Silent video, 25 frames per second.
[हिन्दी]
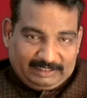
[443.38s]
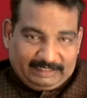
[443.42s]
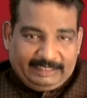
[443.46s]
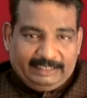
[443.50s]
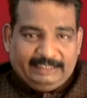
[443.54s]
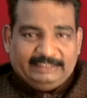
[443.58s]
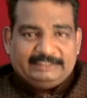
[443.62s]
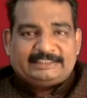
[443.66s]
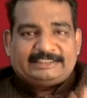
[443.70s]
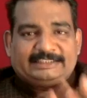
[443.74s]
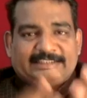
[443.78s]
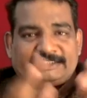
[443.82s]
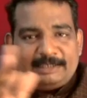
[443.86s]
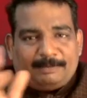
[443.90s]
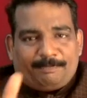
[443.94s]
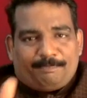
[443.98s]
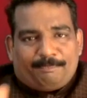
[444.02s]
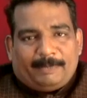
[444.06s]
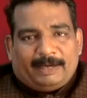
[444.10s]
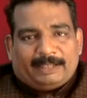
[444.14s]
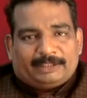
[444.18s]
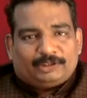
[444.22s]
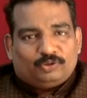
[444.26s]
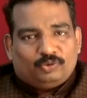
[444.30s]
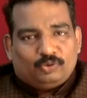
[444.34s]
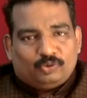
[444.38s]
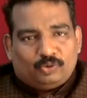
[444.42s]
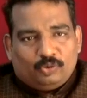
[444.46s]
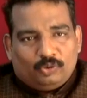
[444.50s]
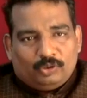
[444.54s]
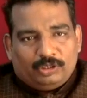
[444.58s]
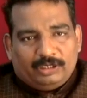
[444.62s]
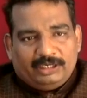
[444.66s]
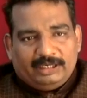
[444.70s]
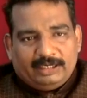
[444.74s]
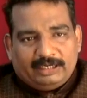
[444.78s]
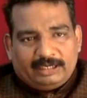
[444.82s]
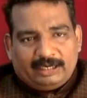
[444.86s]
इन सब बातों
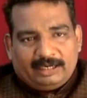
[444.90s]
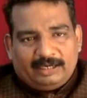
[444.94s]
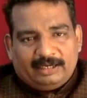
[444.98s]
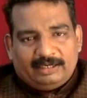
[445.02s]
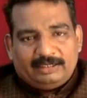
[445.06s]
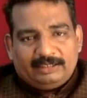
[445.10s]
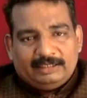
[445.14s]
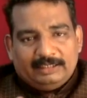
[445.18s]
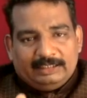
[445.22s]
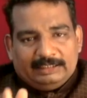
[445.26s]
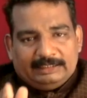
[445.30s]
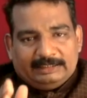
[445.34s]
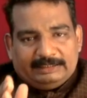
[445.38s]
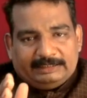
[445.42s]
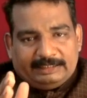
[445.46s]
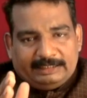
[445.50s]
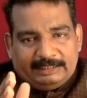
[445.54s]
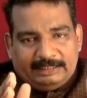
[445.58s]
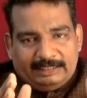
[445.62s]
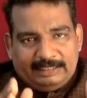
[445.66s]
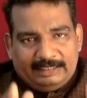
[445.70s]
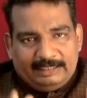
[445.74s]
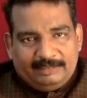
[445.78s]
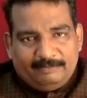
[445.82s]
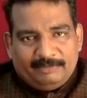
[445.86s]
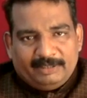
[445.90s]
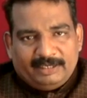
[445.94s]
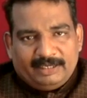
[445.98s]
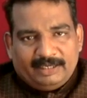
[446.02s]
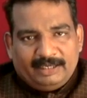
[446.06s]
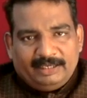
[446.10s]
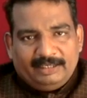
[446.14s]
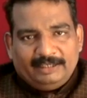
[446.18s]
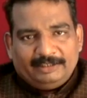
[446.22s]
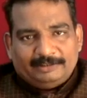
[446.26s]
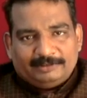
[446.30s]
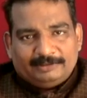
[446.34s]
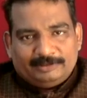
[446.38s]
को लेकर दिल्ली
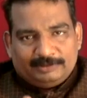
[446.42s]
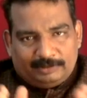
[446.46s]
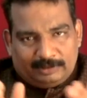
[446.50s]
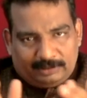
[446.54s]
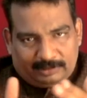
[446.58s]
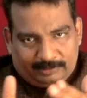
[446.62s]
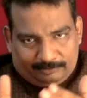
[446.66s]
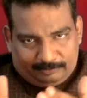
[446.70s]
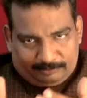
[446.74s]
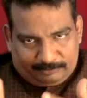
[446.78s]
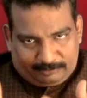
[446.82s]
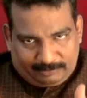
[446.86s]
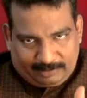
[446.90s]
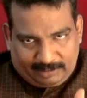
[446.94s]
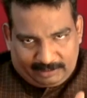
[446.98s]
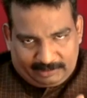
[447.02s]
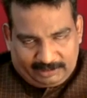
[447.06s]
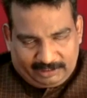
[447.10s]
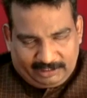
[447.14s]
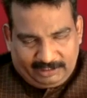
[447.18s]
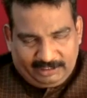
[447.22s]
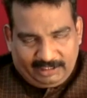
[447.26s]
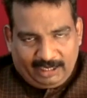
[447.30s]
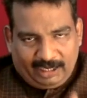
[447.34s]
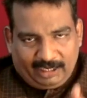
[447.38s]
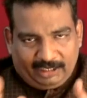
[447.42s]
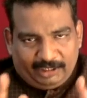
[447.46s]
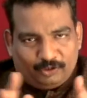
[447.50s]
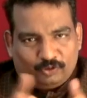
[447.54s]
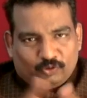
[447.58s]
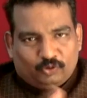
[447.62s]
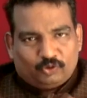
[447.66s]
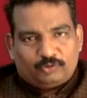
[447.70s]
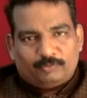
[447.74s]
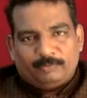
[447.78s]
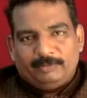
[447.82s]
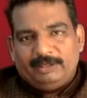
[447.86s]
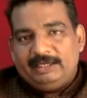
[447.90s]
में दिल्ली
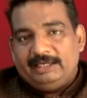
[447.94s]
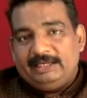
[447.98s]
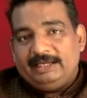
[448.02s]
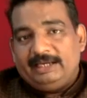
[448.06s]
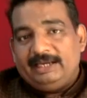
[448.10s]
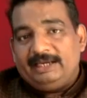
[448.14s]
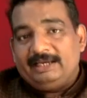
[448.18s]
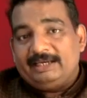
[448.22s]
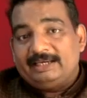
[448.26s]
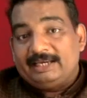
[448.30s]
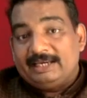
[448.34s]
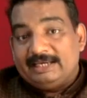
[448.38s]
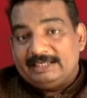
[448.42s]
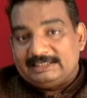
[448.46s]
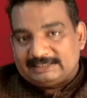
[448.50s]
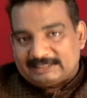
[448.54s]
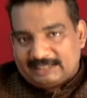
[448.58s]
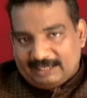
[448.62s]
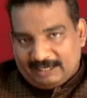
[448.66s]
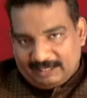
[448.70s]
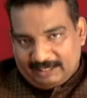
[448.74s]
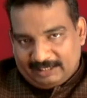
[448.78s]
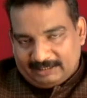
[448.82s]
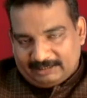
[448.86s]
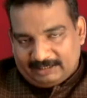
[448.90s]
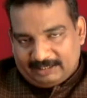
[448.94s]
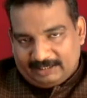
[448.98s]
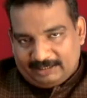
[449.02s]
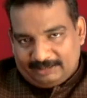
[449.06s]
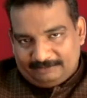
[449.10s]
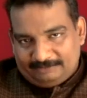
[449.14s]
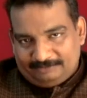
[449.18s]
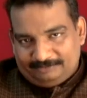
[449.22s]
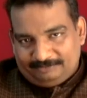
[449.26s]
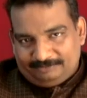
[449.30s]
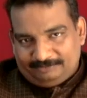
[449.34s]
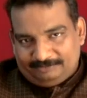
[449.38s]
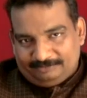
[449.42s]
हाईकोर्ट में ये केस गया था
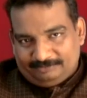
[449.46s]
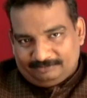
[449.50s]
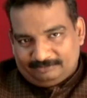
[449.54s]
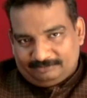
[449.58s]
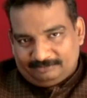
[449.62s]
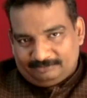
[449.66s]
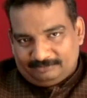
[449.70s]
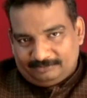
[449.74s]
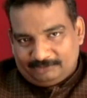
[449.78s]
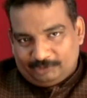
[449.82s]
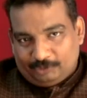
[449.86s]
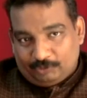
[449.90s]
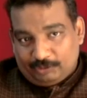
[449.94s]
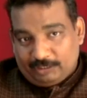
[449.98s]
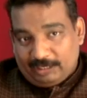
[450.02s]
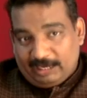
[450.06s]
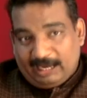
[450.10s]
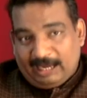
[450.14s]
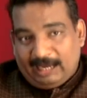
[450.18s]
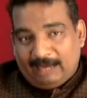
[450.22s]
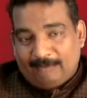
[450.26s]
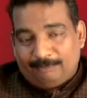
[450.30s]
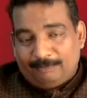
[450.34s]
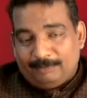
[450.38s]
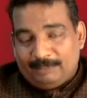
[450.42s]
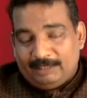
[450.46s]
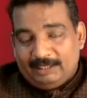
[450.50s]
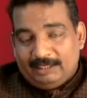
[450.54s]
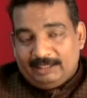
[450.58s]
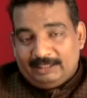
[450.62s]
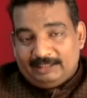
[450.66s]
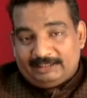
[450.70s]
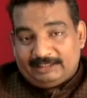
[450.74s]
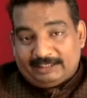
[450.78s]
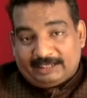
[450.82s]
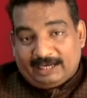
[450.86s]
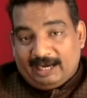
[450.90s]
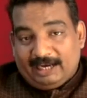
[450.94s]
क्योंकि आप
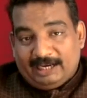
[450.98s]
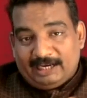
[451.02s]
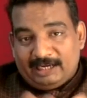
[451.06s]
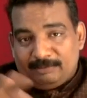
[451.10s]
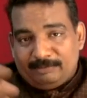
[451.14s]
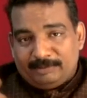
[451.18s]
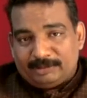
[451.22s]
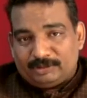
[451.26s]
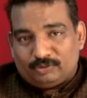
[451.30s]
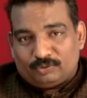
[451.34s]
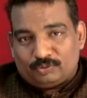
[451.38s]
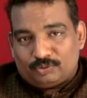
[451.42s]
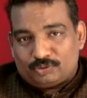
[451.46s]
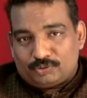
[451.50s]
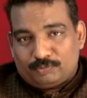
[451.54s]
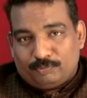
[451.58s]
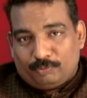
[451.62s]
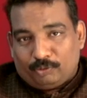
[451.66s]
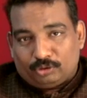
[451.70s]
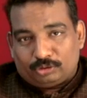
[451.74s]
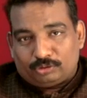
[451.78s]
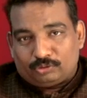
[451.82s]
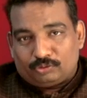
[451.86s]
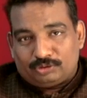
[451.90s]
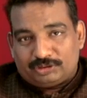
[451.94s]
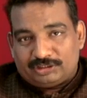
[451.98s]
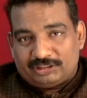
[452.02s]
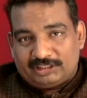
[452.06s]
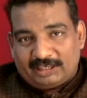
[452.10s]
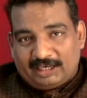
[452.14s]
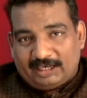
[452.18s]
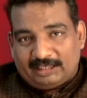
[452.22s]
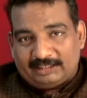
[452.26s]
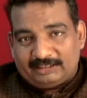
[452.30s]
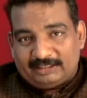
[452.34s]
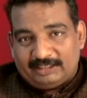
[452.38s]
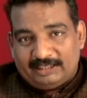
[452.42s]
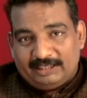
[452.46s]
दिखाने में तो कुछ बहुत कुछ
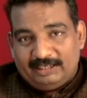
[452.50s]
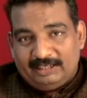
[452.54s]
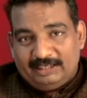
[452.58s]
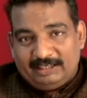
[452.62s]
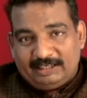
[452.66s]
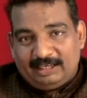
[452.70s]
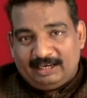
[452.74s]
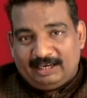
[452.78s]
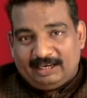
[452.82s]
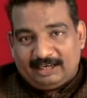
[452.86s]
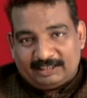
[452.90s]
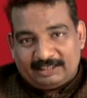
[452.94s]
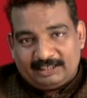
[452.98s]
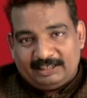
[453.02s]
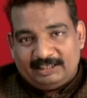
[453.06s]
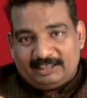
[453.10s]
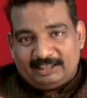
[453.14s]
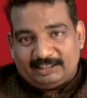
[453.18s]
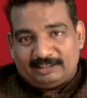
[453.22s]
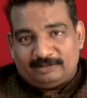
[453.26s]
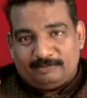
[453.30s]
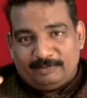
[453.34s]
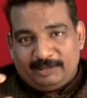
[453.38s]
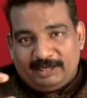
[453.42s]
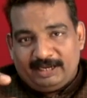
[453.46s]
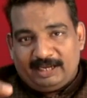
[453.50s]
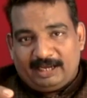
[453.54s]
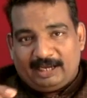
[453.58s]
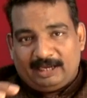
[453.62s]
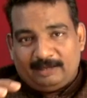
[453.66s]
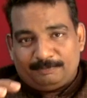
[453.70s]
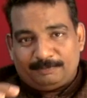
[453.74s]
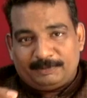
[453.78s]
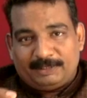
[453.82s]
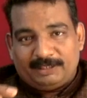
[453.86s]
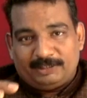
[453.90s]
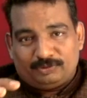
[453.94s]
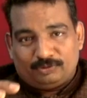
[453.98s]
दिखाते हैं लेकिन हकीकत में
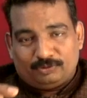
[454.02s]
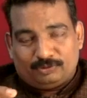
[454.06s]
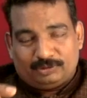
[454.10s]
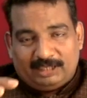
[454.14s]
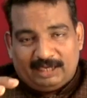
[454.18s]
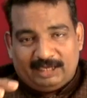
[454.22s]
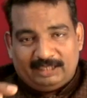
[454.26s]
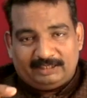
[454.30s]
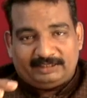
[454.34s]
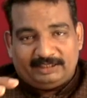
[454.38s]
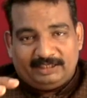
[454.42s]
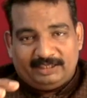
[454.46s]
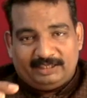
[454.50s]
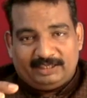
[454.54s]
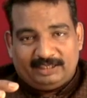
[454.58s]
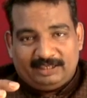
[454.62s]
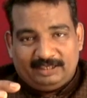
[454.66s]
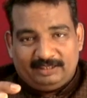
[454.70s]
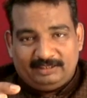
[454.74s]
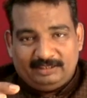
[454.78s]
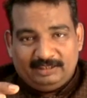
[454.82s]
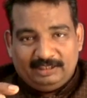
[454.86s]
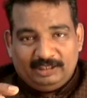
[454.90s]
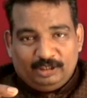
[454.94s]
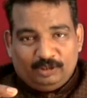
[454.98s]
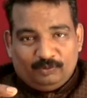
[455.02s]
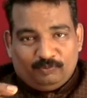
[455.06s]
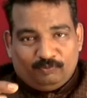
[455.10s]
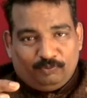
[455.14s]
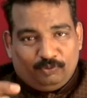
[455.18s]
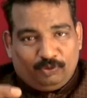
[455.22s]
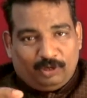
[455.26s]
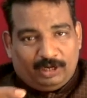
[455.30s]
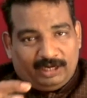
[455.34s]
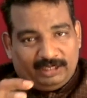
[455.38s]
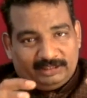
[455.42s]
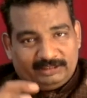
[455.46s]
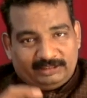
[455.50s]
आपके जो दांत हैं ना
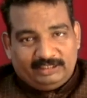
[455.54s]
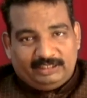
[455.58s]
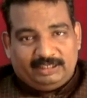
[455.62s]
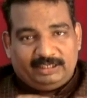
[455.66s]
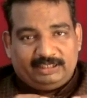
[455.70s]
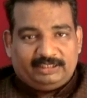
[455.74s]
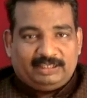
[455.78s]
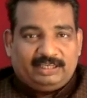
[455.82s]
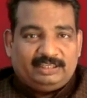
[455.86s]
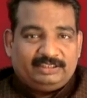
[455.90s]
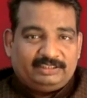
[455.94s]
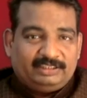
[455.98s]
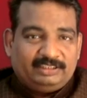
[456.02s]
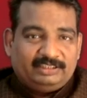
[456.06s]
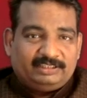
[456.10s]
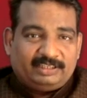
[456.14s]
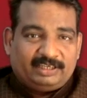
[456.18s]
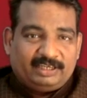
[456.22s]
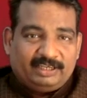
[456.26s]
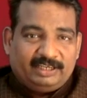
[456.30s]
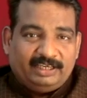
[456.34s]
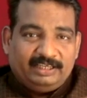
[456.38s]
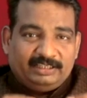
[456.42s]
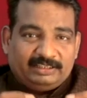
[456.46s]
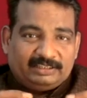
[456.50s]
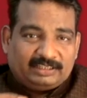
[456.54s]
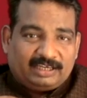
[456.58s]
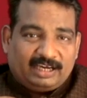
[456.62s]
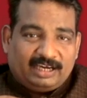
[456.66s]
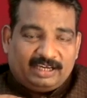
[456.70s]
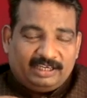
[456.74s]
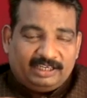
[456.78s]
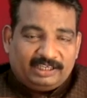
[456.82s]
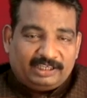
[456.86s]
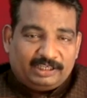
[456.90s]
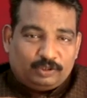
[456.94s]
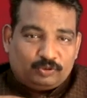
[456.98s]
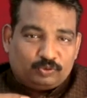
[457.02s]
वो हाथी के दांत की तरह हैं
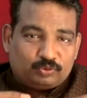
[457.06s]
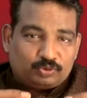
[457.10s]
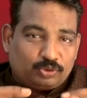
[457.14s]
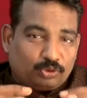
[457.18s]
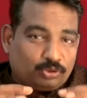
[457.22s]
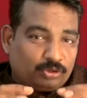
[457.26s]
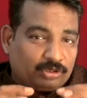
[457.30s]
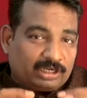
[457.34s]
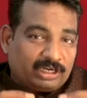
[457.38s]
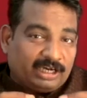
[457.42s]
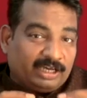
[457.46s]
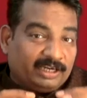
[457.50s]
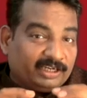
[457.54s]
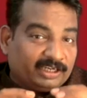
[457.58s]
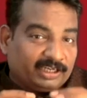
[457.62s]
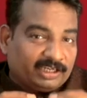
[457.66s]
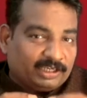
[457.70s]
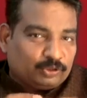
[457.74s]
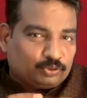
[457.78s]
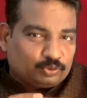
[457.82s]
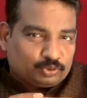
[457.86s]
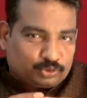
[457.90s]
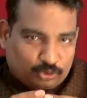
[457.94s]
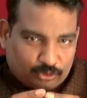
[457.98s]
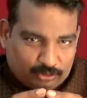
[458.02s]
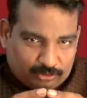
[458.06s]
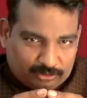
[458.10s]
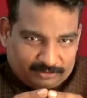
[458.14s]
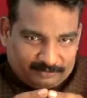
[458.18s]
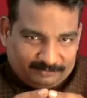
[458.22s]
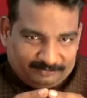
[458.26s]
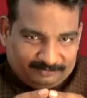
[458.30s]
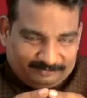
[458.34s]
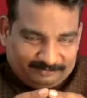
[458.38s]
दिखाने के कुछ और खाने के कुछ और